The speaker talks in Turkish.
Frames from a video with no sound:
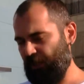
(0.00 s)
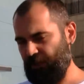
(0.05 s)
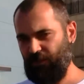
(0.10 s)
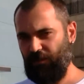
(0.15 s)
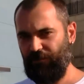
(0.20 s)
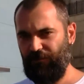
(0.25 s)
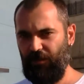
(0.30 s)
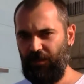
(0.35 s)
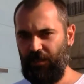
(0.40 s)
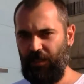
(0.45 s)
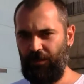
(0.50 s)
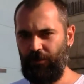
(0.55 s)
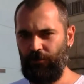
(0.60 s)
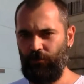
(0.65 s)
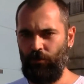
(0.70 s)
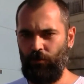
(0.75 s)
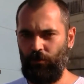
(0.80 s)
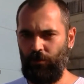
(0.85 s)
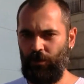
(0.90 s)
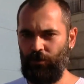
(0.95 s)
Birkaç defa
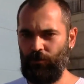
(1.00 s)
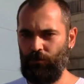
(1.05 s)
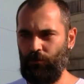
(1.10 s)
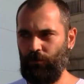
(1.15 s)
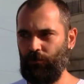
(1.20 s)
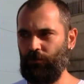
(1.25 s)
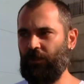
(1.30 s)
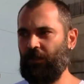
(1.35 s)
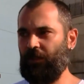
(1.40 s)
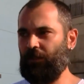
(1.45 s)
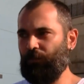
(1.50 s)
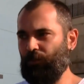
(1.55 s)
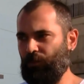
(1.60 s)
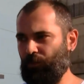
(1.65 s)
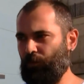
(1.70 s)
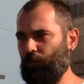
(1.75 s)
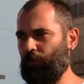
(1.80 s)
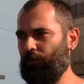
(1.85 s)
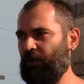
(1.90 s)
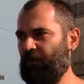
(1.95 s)
geldik okula sorduk hani bir
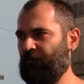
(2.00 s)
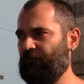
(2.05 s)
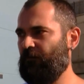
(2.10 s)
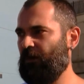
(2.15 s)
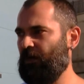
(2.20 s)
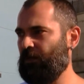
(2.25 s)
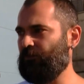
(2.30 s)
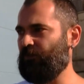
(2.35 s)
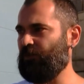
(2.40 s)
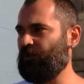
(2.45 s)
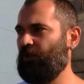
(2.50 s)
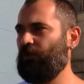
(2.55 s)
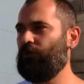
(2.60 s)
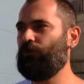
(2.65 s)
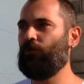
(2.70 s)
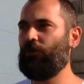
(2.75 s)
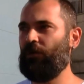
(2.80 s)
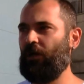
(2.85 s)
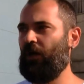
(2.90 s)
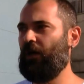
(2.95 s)
problem var mı diye.
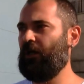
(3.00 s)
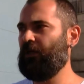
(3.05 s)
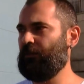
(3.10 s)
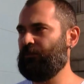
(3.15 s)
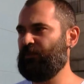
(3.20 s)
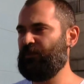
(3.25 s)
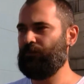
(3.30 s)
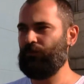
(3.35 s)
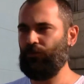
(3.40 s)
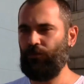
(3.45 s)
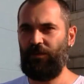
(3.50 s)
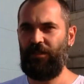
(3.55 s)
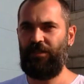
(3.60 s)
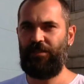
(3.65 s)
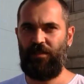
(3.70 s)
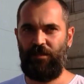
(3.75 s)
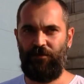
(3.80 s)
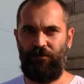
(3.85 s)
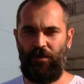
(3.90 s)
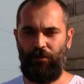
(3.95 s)
Yok hayır biz
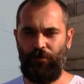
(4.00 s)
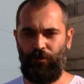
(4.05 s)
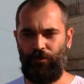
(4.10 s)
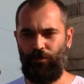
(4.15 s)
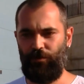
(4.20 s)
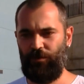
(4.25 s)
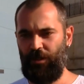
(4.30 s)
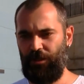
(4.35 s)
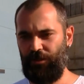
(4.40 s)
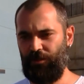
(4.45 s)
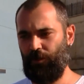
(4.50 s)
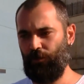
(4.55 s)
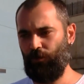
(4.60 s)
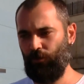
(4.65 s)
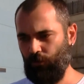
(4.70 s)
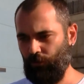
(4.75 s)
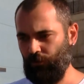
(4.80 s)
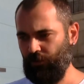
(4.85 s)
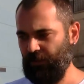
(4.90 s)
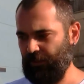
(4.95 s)
buradayız devam ediyoruz her şey
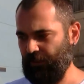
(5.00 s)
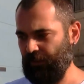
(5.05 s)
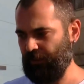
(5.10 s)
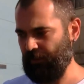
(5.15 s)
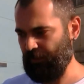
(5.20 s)
yolunda